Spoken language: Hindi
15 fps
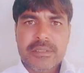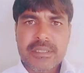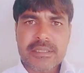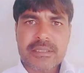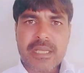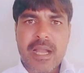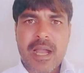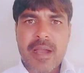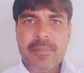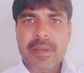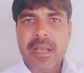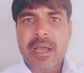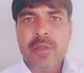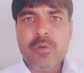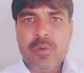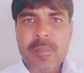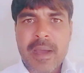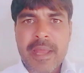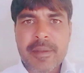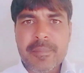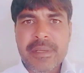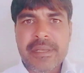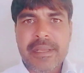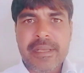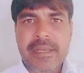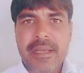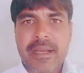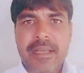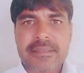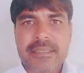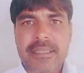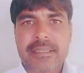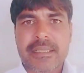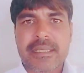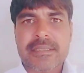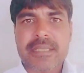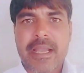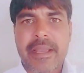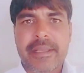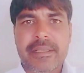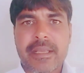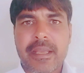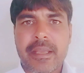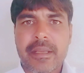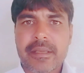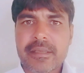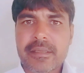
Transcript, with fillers: जिसका हम अनुमान भी नहीं लगा सकते शायद है